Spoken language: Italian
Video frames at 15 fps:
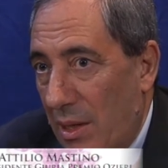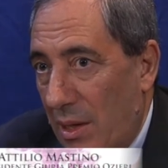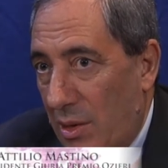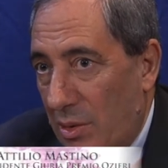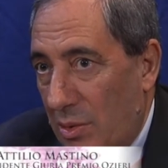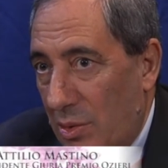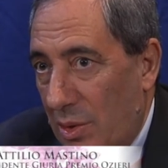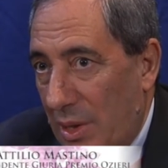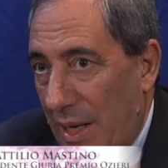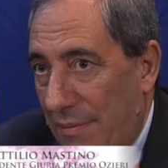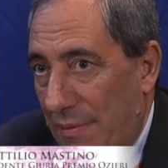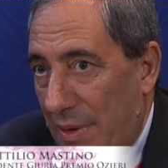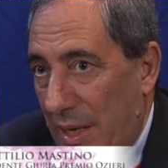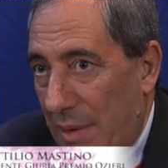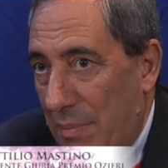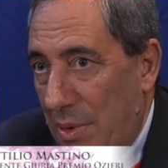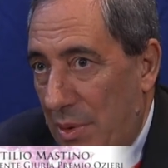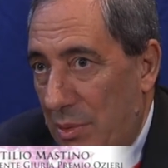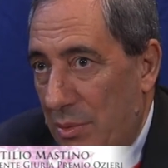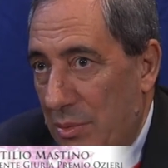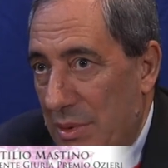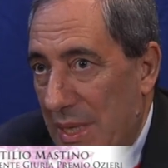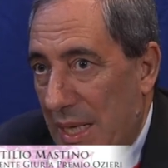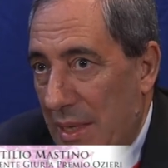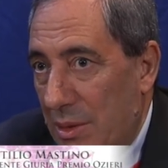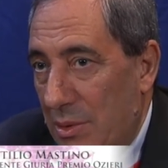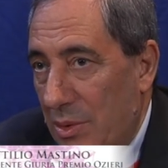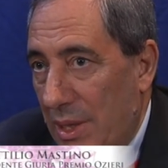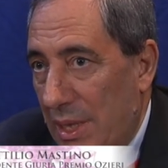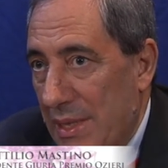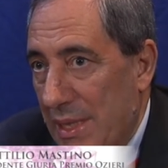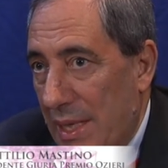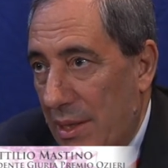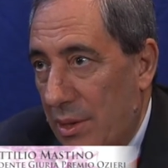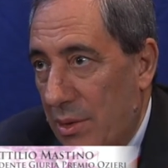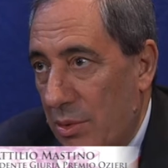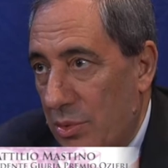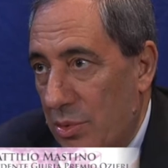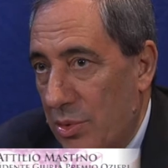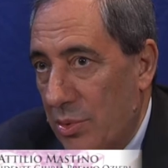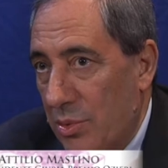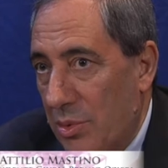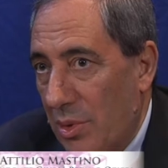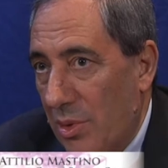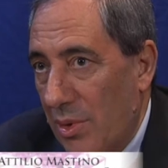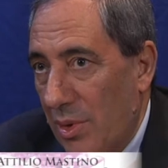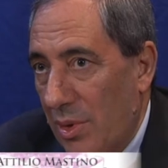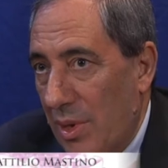ortografiche per un sardo che sia riconosciuto